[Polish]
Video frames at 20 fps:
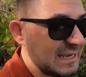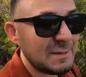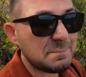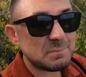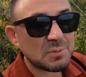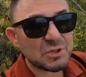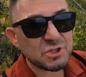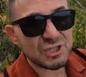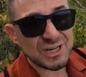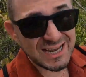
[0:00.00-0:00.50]

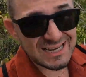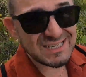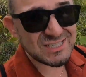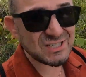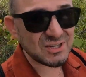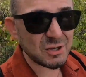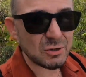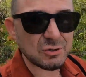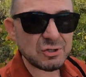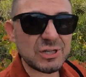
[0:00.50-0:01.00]
I
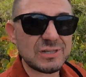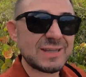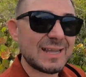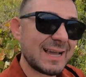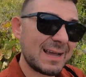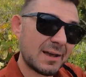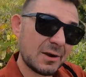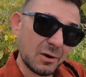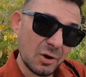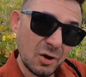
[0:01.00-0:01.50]
przez to, że
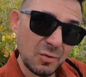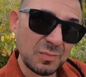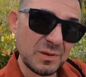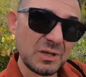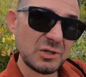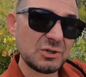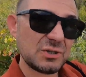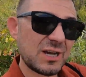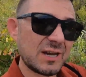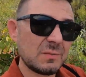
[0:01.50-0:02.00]
tak
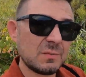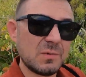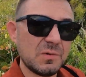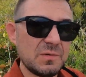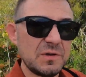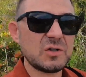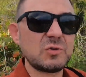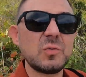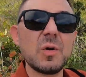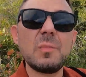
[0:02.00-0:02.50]
robisz, jak
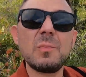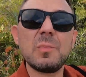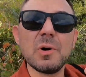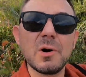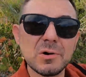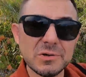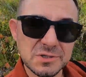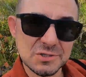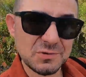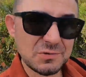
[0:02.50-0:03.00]
mówisz po
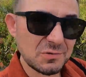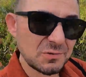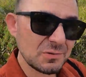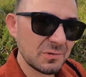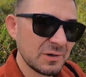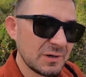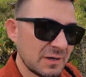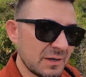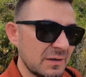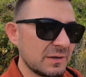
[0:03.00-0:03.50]

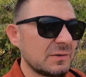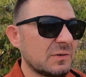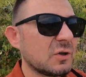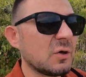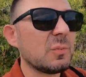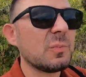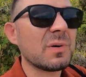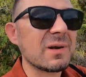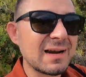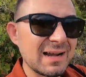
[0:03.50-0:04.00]
polsku,
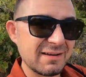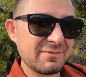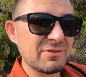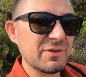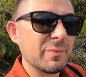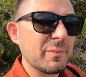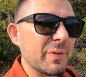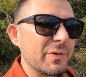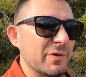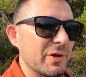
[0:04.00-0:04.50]
to
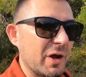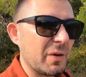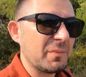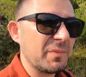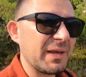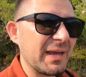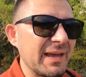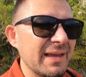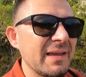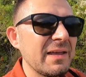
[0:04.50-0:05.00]

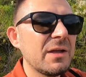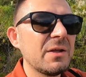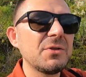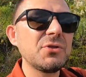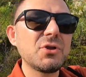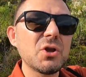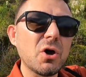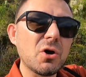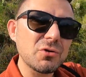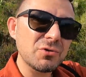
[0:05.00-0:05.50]
prawdopodobnie
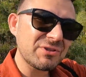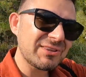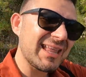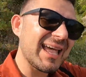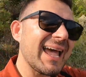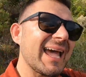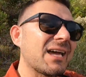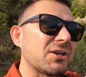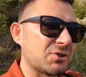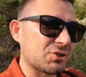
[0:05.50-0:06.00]
to
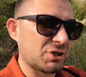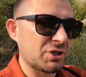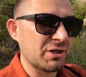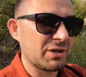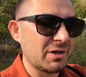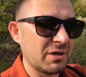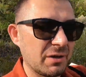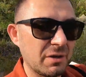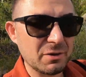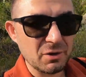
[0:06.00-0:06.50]
też
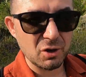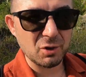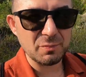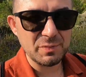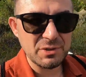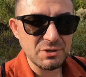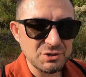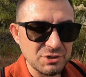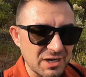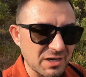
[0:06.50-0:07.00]

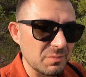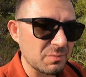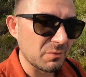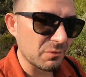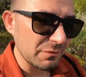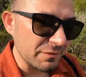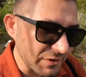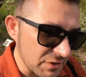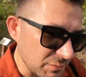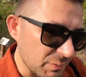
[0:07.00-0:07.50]
robisz, jak
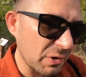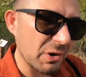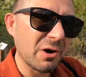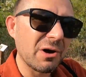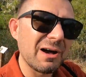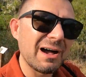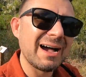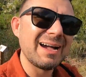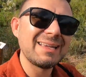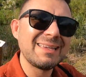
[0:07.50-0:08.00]
mówisz
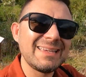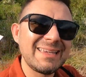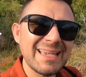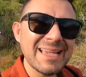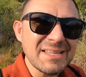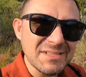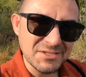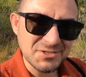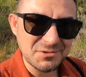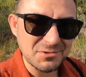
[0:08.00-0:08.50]
po
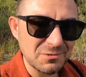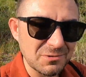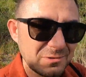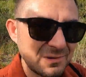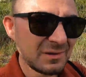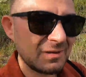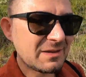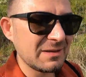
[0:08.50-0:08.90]
angielsku.